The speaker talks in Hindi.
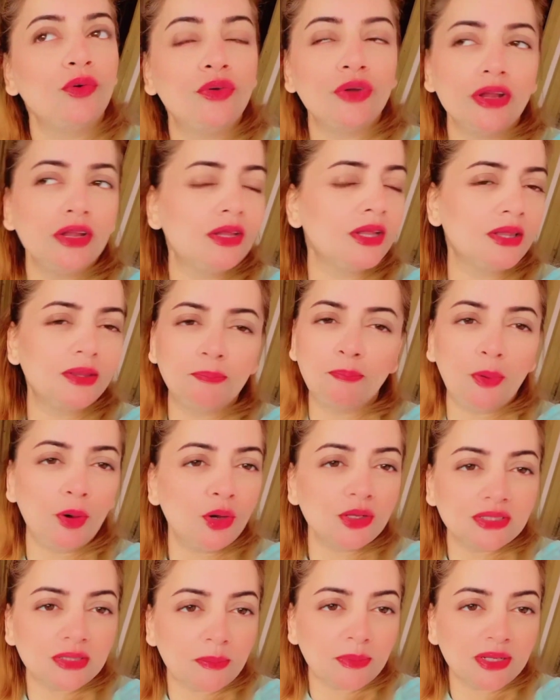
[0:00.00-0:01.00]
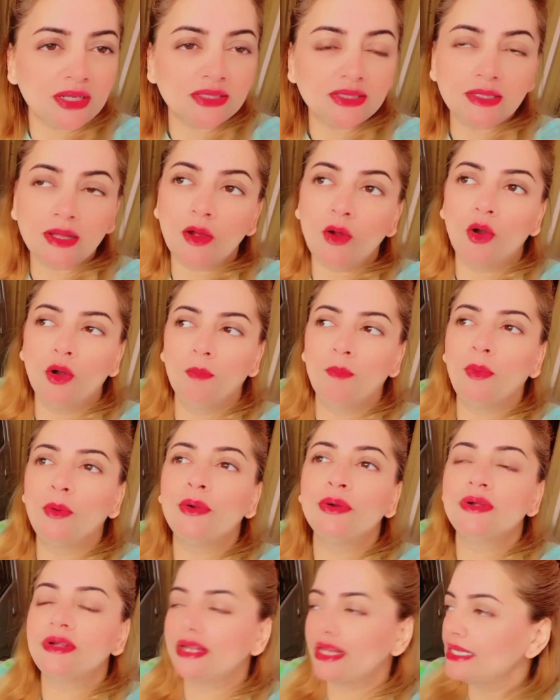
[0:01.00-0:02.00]
ड्रिंक बहुत ज़बरदस्त है और
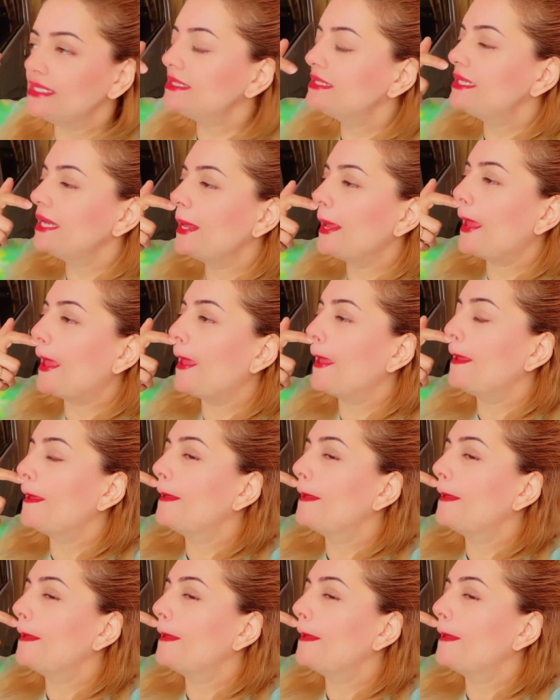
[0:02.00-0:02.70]
बहुत टेस्टी है